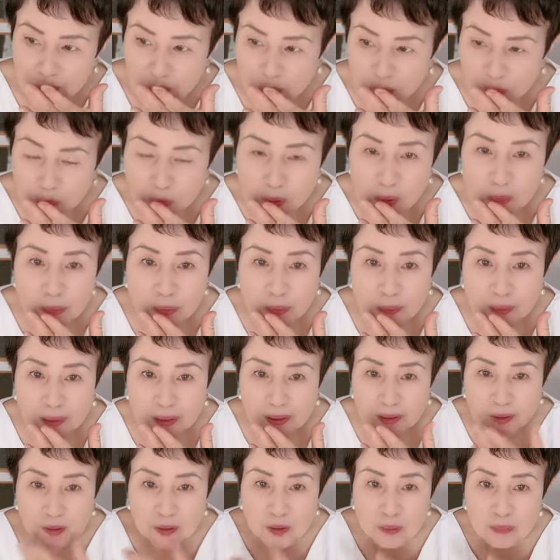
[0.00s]
あのお
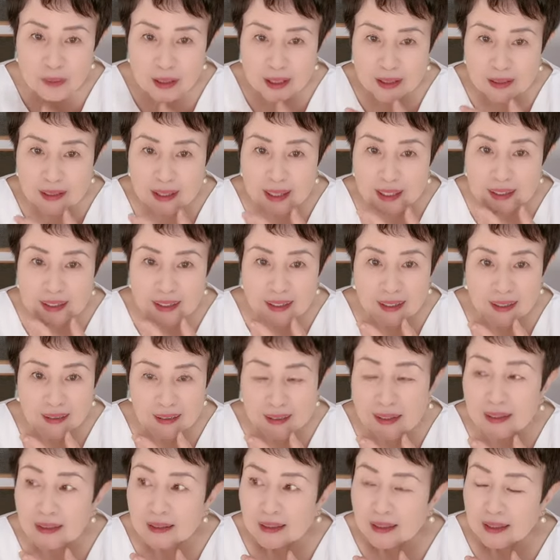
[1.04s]
米をお米がない
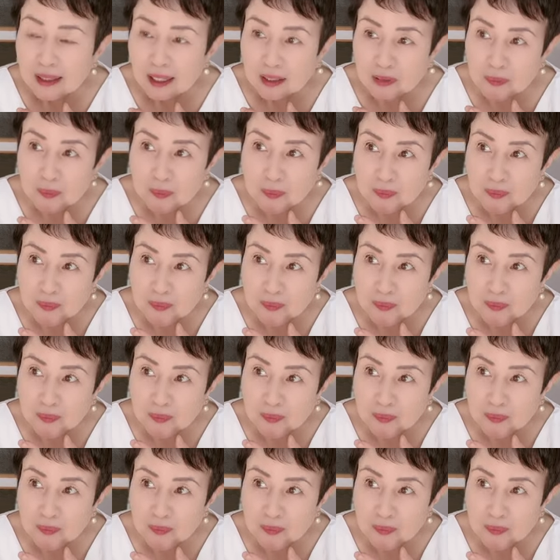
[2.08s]
からね